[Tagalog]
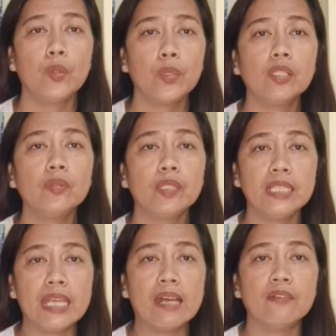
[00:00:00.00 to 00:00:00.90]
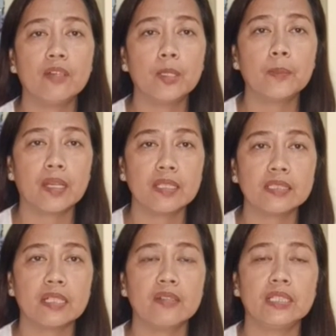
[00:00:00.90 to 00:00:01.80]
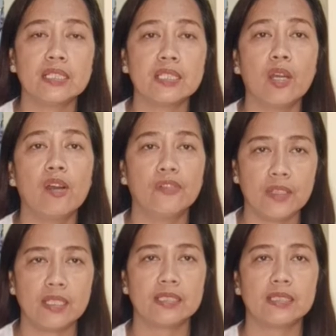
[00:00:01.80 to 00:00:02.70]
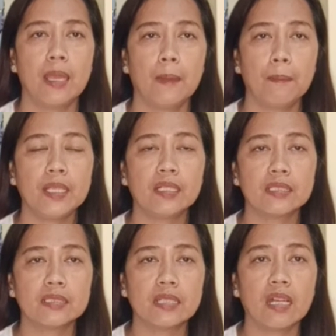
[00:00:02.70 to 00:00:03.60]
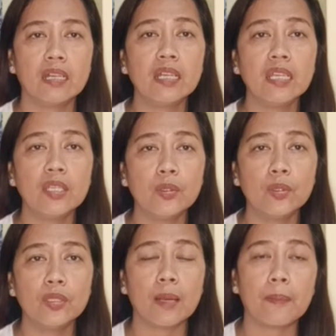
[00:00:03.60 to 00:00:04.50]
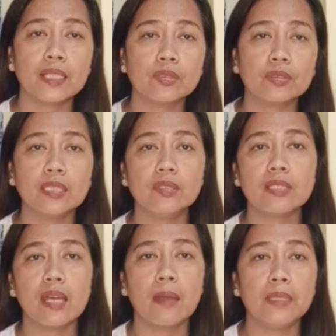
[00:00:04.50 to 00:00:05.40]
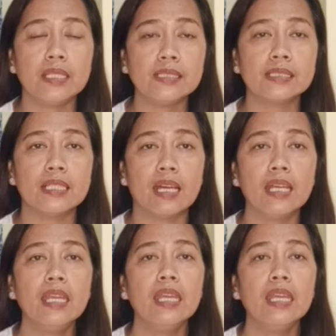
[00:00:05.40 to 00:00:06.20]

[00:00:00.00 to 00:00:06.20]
we already have our Paris Caritas na office because RRU nakapasok dito sa aming isla